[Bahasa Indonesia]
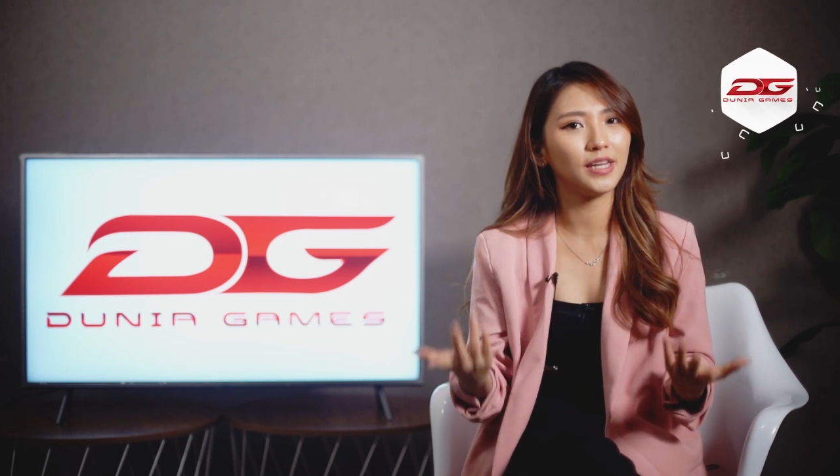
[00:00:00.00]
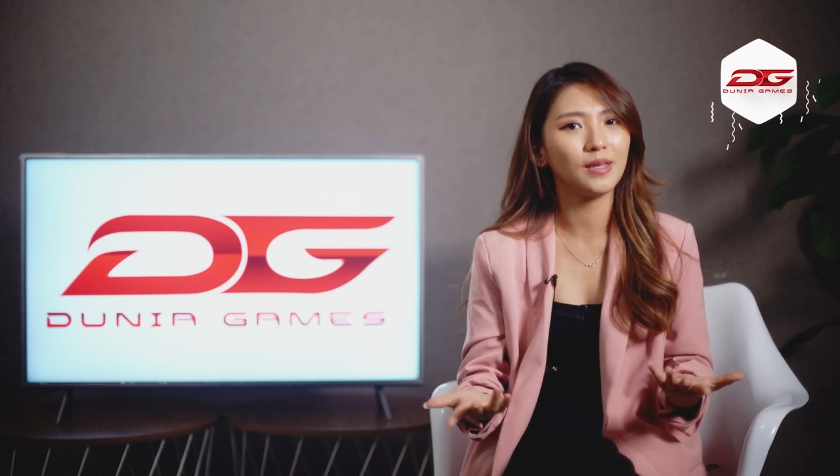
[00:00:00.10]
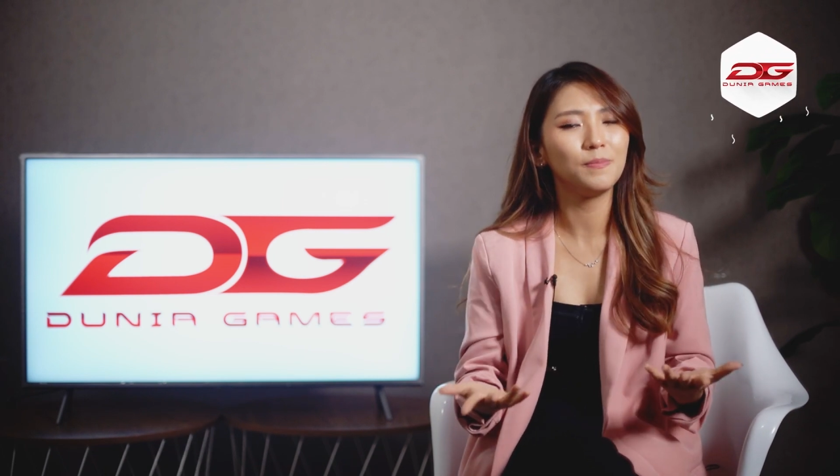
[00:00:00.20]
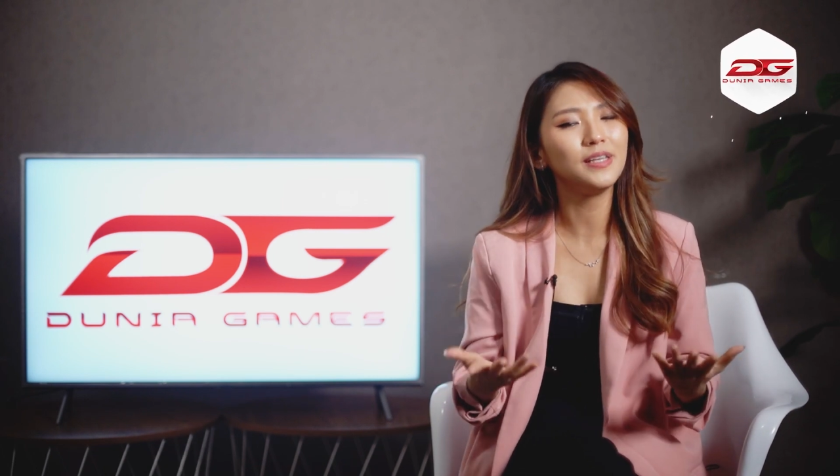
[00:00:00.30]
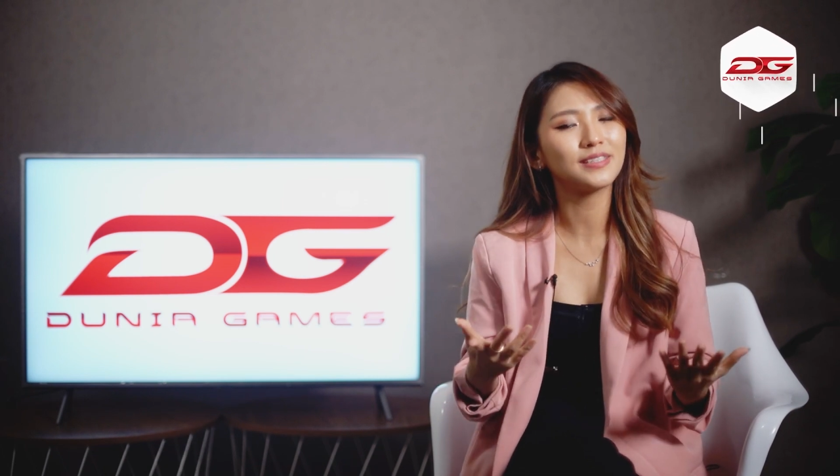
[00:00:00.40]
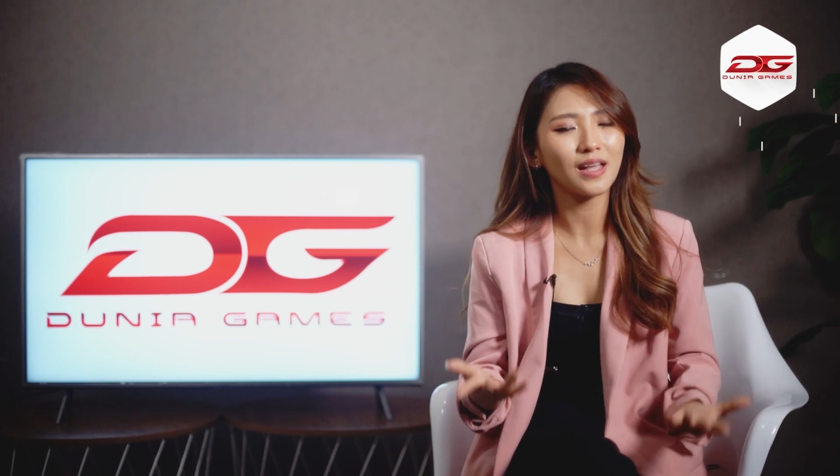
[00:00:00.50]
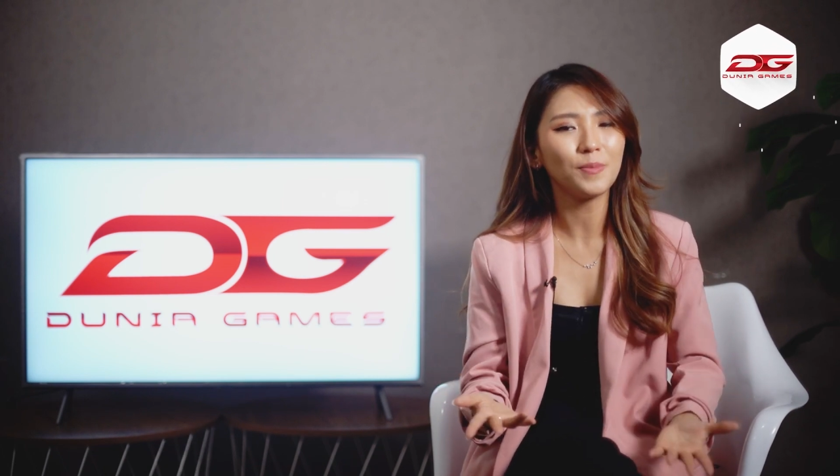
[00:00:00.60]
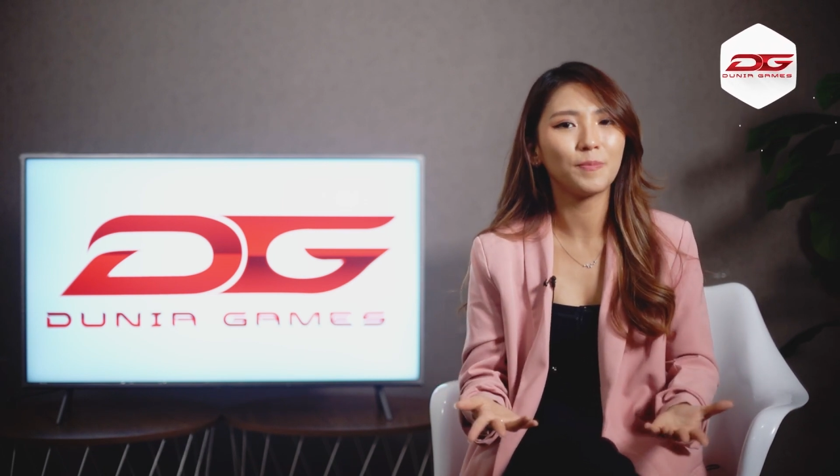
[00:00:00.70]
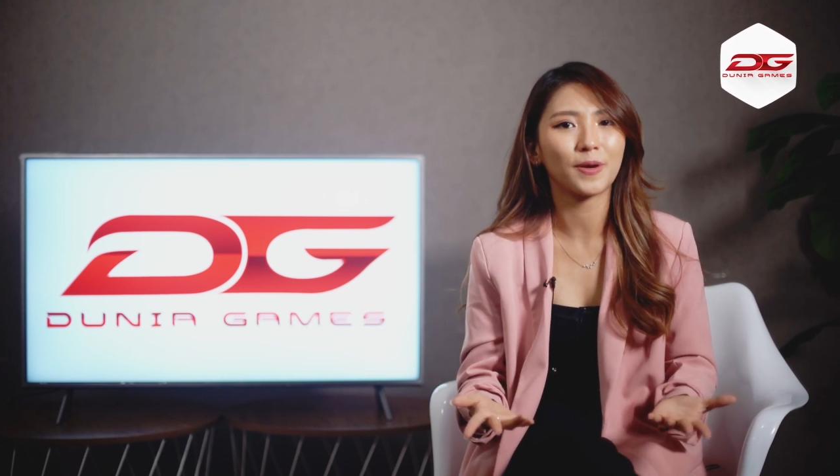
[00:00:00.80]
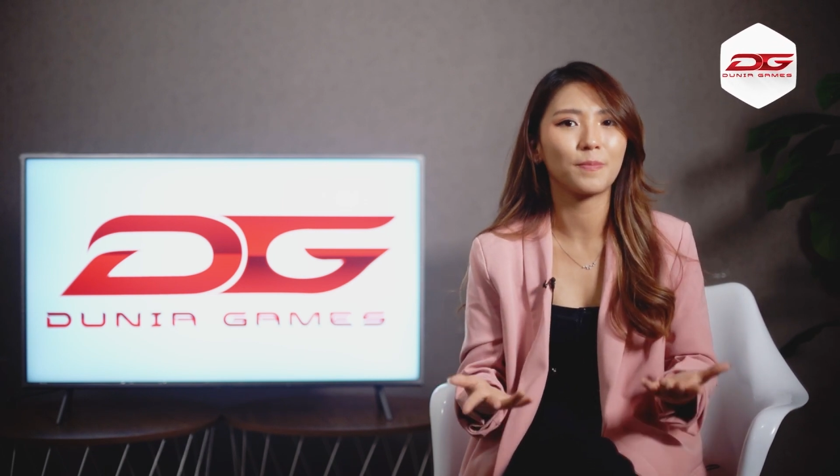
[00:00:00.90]
ini bisa
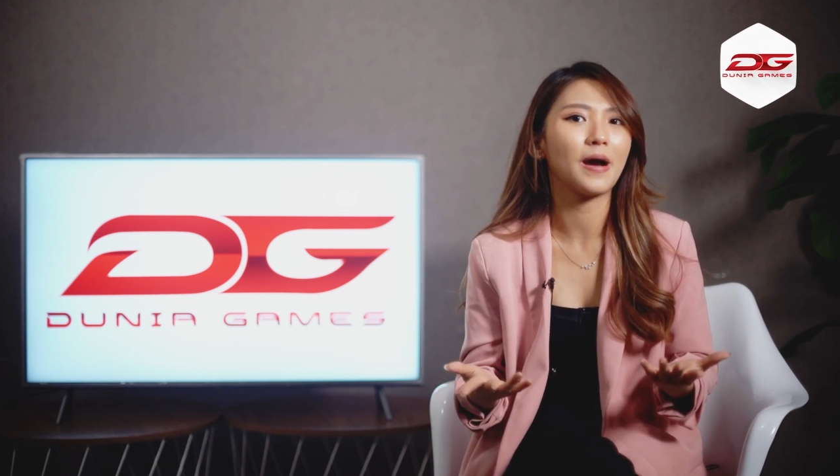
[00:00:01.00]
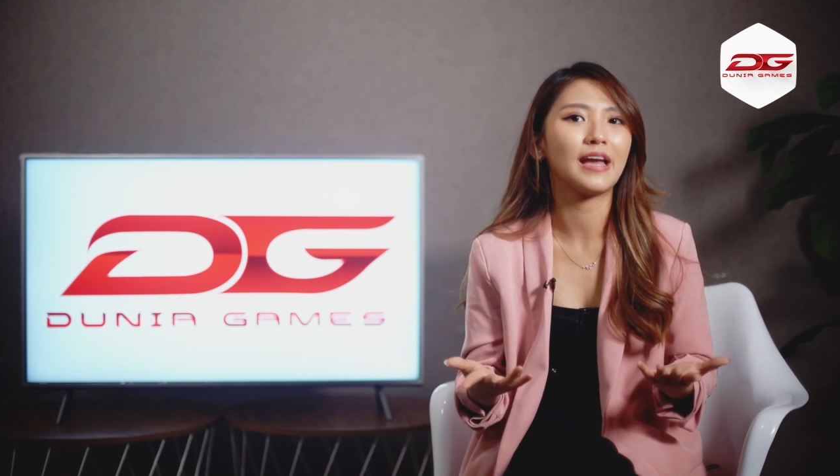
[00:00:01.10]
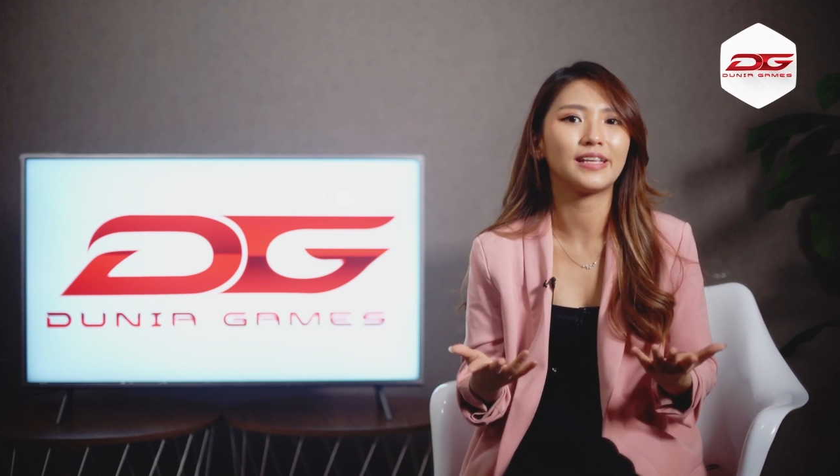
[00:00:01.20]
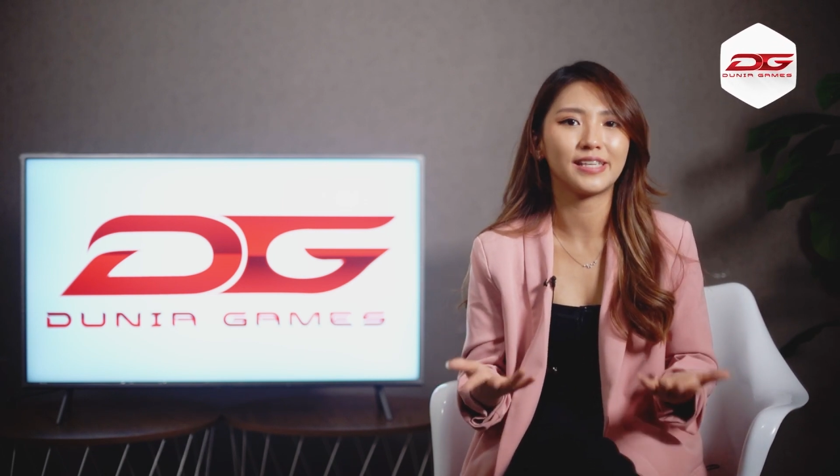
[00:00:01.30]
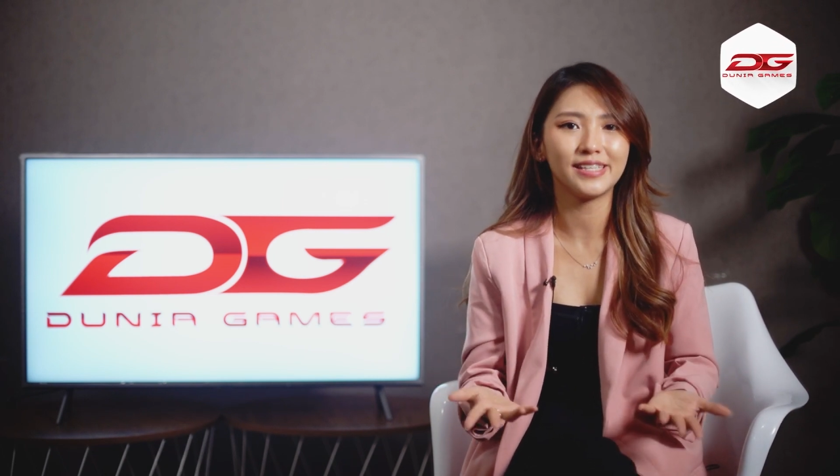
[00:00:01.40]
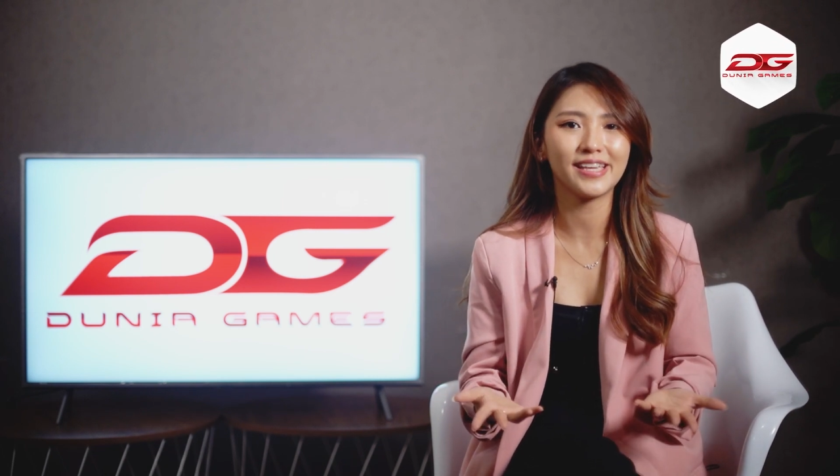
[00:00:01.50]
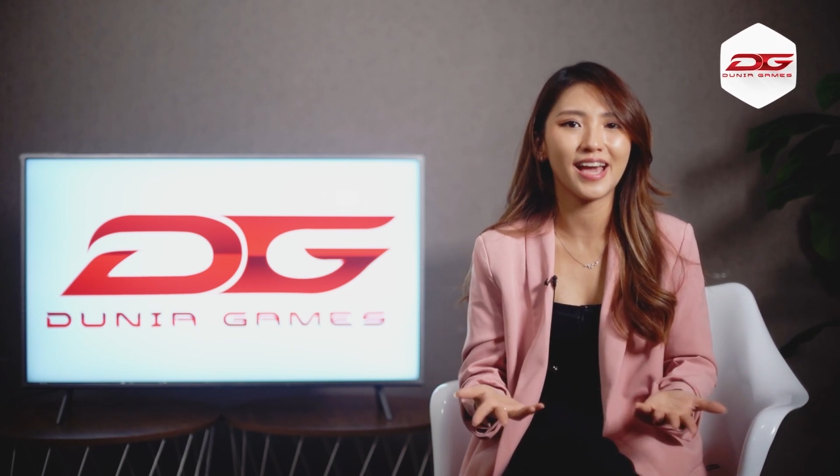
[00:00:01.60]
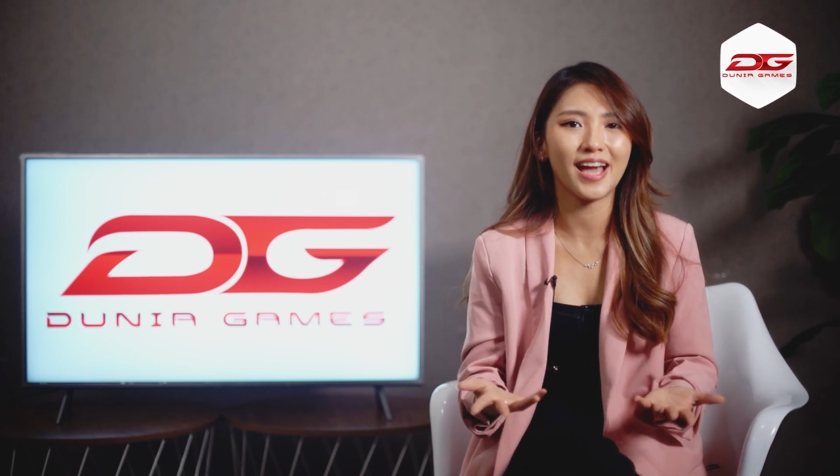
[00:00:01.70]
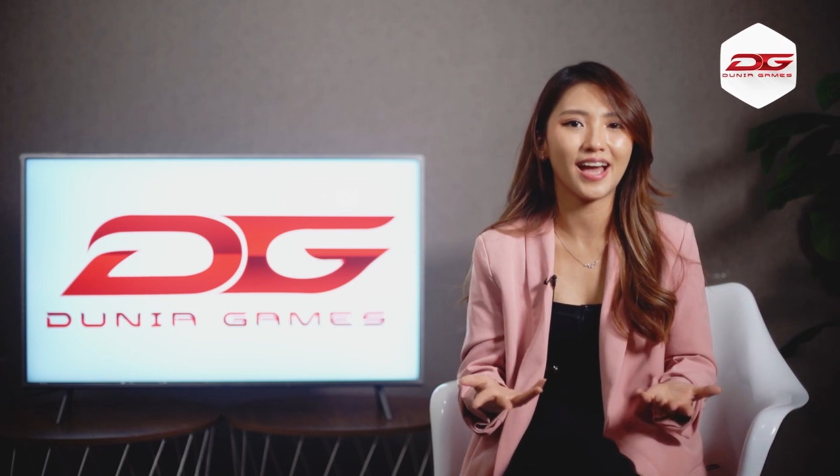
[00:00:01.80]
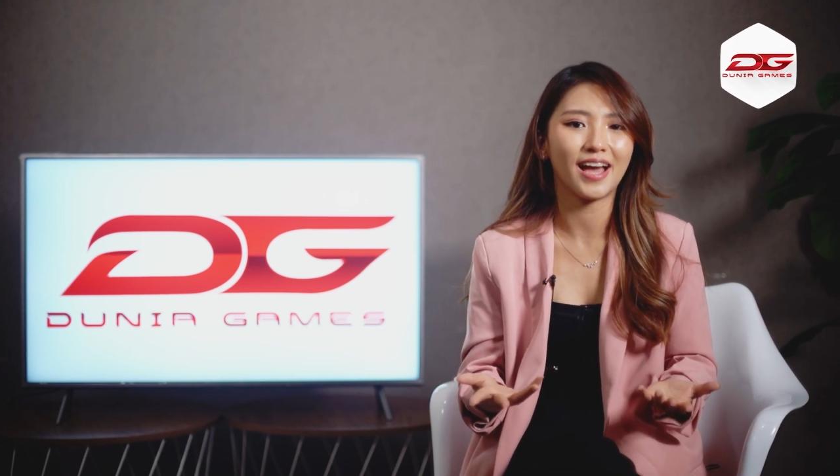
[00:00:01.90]

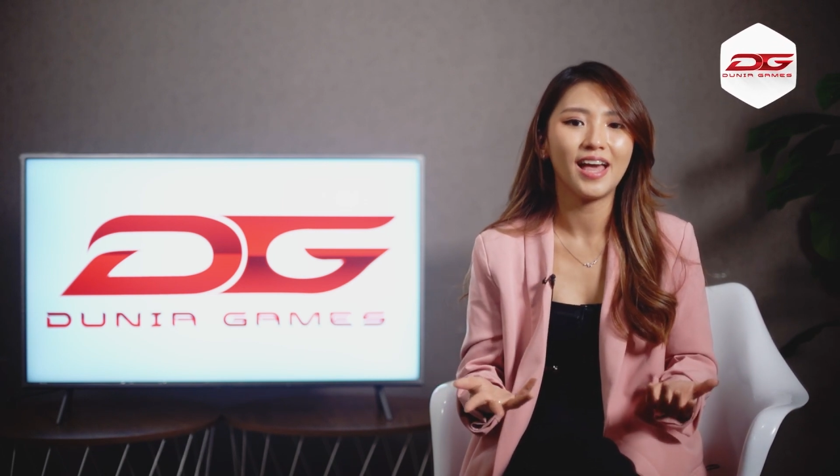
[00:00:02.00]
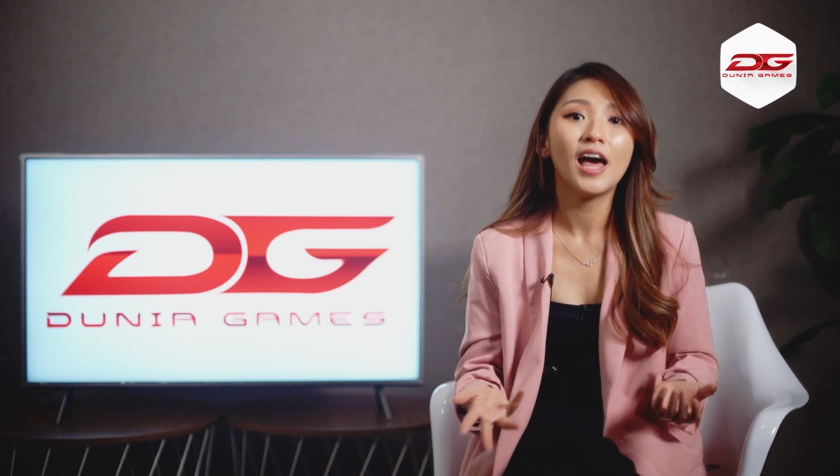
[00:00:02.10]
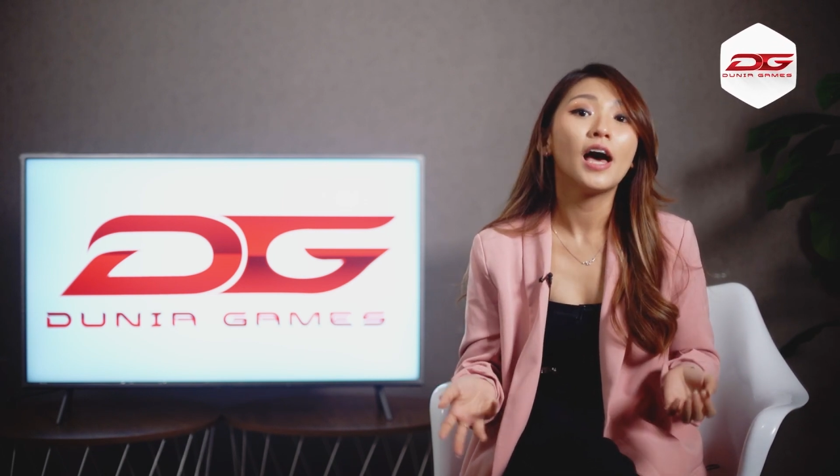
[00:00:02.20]
memperbaikinya.